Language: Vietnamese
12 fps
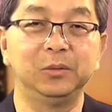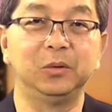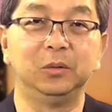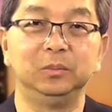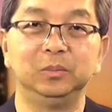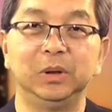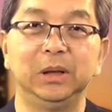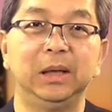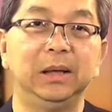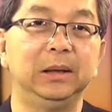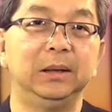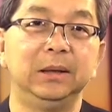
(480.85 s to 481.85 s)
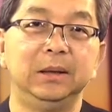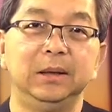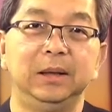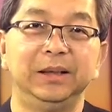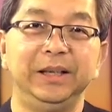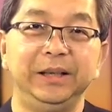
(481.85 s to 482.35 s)
cũng à,
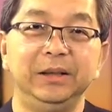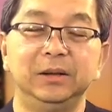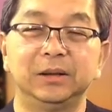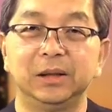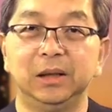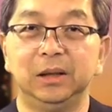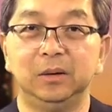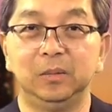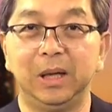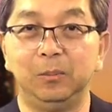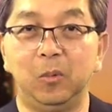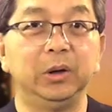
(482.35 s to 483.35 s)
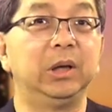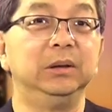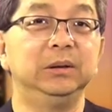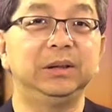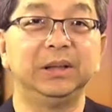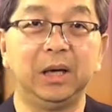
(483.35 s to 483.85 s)
đi được cơm làm mọi
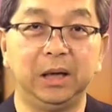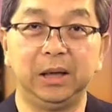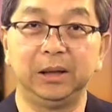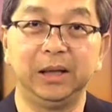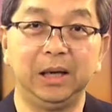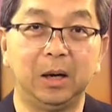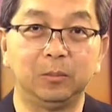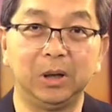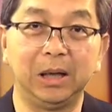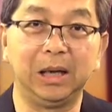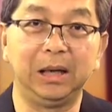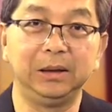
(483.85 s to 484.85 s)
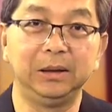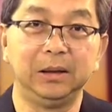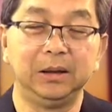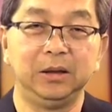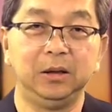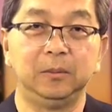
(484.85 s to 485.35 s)
thứ trên đời hết để học lại
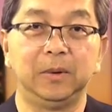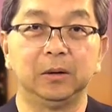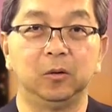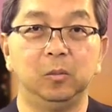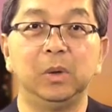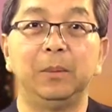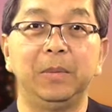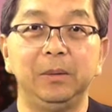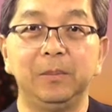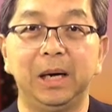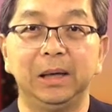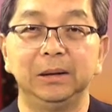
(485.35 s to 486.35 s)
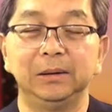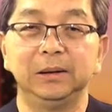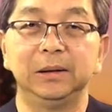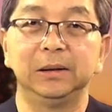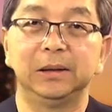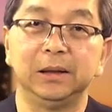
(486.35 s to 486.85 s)
nhưng mà cũng là may mắn
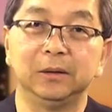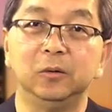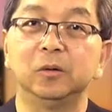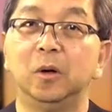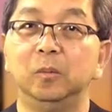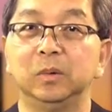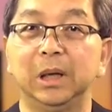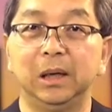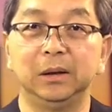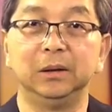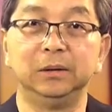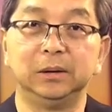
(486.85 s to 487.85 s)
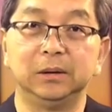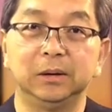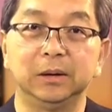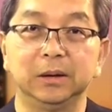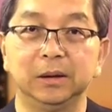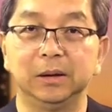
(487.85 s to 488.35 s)
à, thì cuối cùng đã được
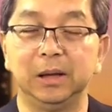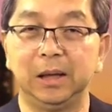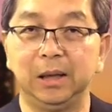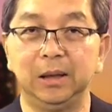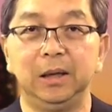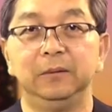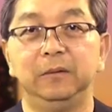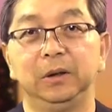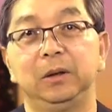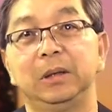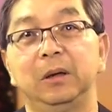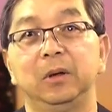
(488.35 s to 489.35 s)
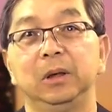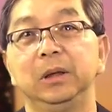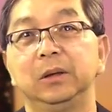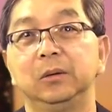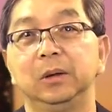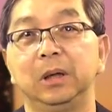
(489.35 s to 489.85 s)
à, đã và sau đó thì
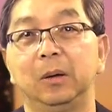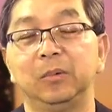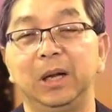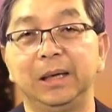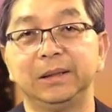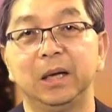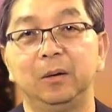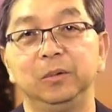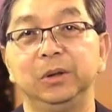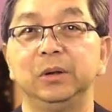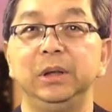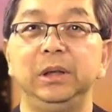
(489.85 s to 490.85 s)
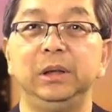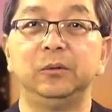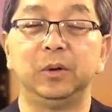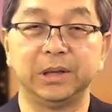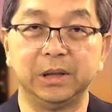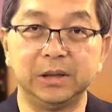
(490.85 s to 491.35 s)
tôi học lại xong rồi tôi đi
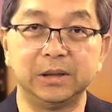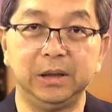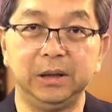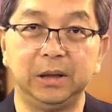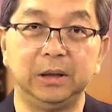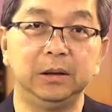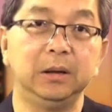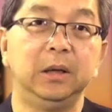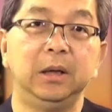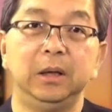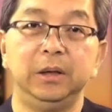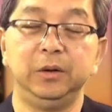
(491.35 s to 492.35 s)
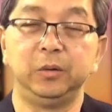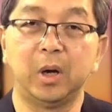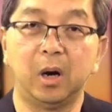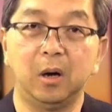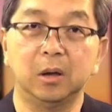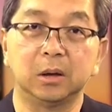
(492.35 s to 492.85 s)
residency ở
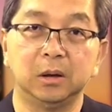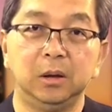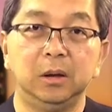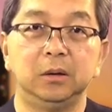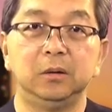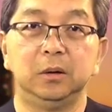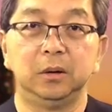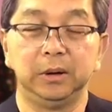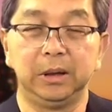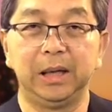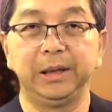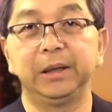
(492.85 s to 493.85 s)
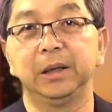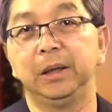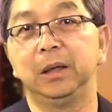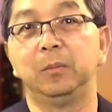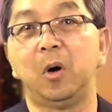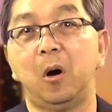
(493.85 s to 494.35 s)
New York rồi lấy
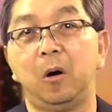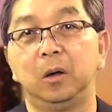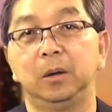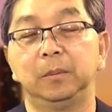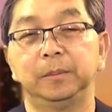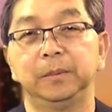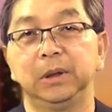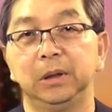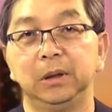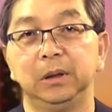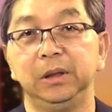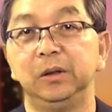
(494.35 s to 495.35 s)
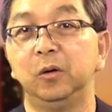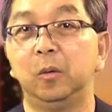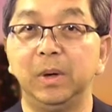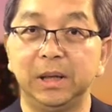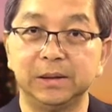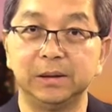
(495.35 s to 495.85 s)
cái board of uh, internal
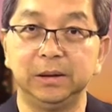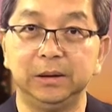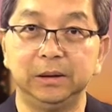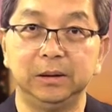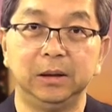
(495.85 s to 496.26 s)
medicine